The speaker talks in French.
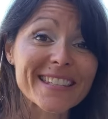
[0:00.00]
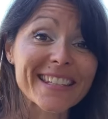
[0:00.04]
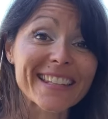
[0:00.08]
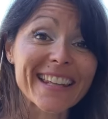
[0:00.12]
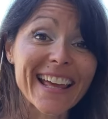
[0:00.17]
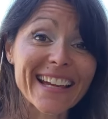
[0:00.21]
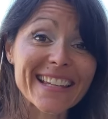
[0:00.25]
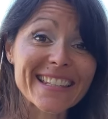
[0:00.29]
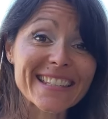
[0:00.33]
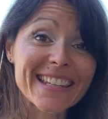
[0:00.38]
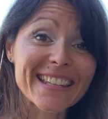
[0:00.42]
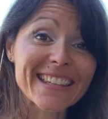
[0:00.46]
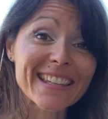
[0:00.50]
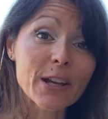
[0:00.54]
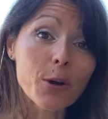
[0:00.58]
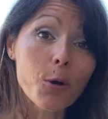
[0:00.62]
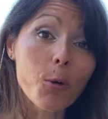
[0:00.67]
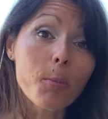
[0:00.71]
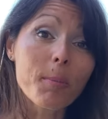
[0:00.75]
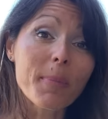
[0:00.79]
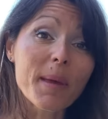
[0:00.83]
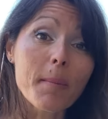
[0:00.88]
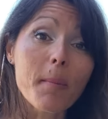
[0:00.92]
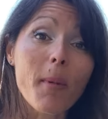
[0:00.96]
c'est d'accéder
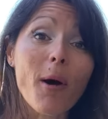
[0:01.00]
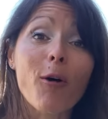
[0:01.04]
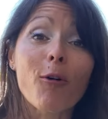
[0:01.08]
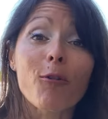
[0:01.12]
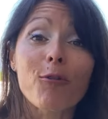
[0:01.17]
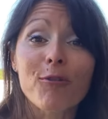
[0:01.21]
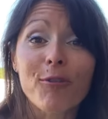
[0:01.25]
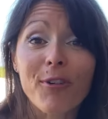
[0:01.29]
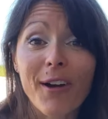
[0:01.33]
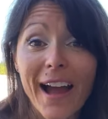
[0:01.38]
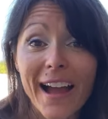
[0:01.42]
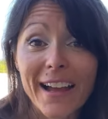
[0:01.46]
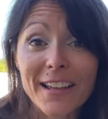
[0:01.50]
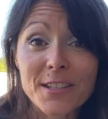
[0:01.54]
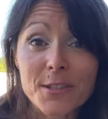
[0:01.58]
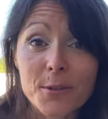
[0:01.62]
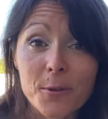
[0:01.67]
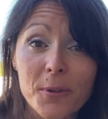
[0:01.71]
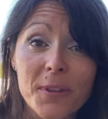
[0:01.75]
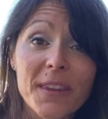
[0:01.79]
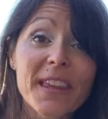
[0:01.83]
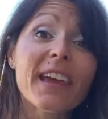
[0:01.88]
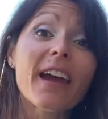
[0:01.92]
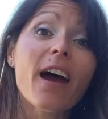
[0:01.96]
au paiement
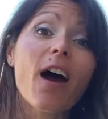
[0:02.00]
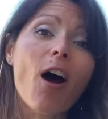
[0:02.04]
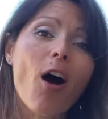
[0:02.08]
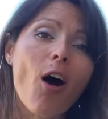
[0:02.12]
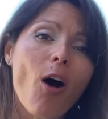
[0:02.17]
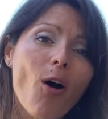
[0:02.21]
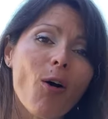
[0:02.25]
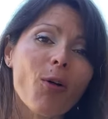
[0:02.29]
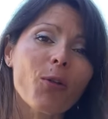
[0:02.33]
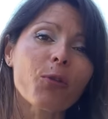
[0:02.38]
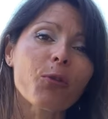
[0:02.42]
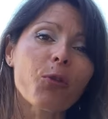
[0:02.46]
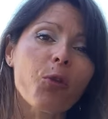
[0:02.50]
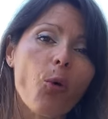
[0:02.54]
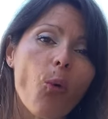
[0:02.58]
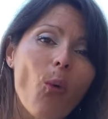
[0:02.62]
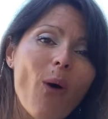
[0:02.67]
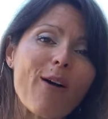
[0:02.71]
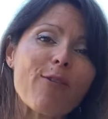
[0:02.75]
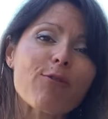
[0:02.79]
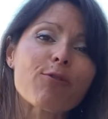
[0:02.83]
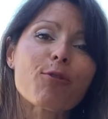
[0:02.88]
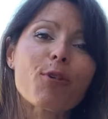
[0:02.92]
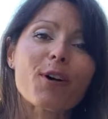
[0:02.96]
fractionné en
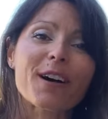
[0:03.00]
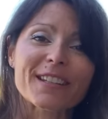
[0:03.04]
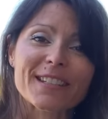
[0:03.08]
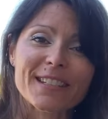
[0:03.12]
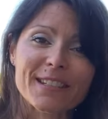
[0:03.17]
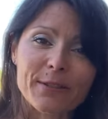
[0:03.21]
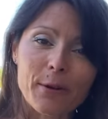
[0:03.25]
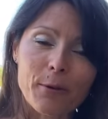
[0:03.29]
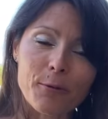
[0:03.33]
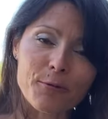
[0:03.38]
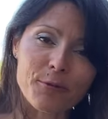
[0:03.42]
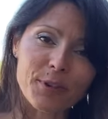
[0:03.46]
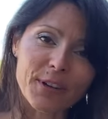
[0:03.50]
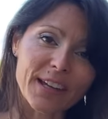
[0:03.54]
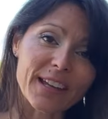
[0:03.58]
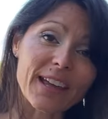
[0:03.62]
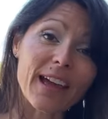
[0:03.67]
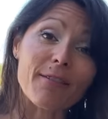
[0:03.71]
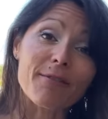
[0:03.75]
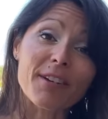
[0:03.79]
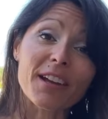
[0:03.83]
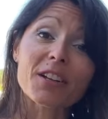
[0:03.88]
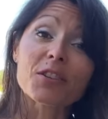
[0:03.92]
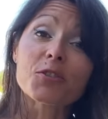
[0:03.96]
trois fois sans
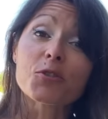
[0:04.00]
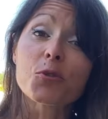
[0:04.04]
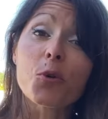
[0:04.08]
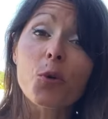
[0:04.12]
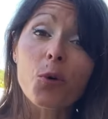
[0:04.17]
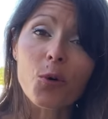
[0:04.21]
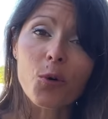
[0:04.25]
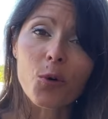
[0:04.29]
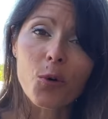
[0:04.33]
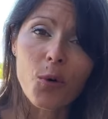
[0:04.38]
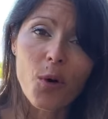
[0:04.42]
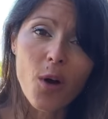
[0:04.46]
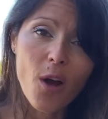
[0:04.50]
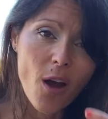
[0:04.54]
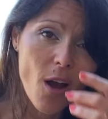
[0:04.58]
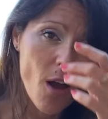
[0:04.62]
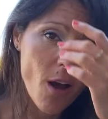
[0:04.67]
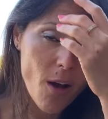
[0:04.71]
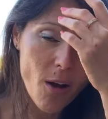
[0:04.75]
frais avec Joko.